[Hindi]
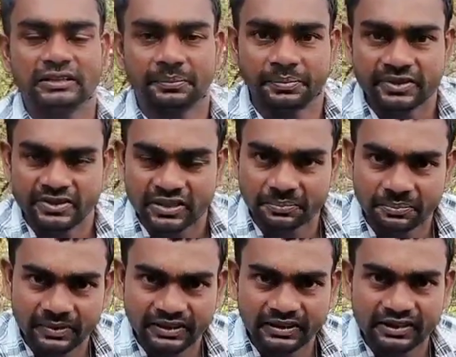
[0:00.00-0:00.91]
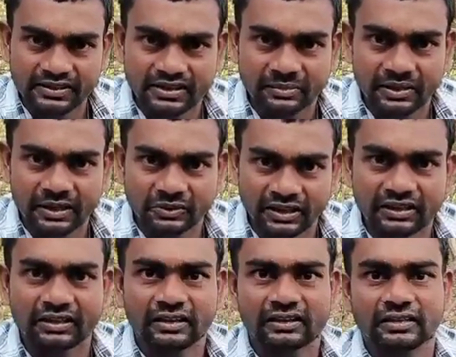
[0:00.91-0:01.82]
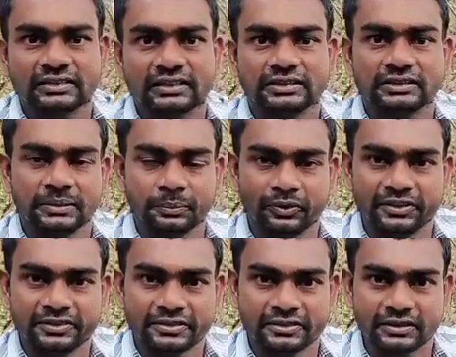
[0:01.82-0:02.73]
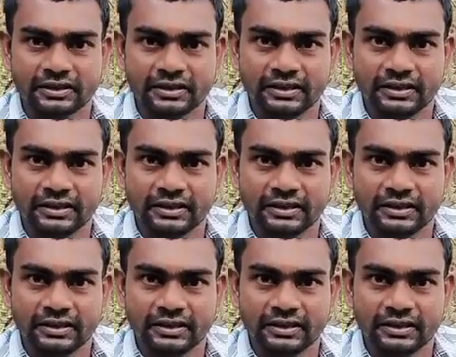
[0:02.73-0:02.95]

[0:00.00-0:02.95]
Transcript: ये पीछे पीठ का चमड़ा उधेर कर रख देती थी पुलिस